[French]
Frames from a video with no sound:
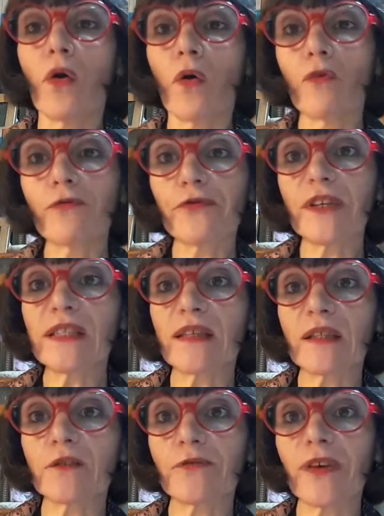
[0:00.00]
on fait
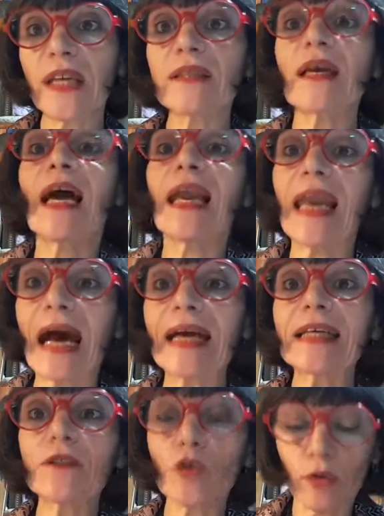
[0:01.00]
cette fête La
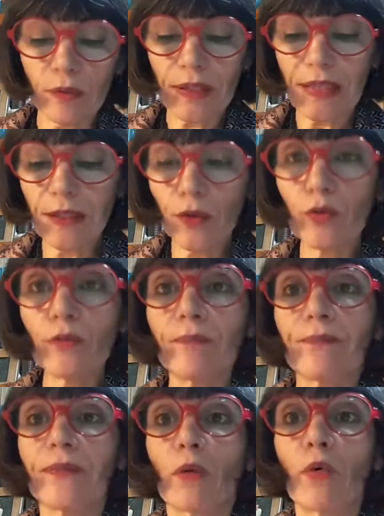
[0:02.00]
raison, you,
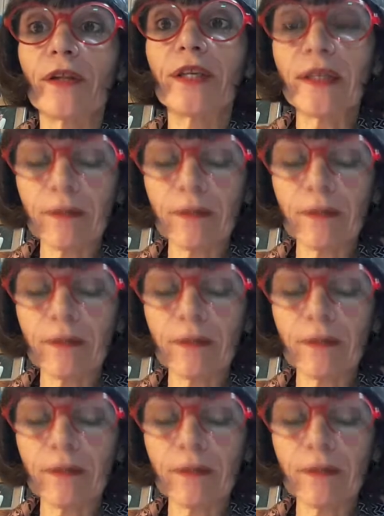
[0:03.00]
in,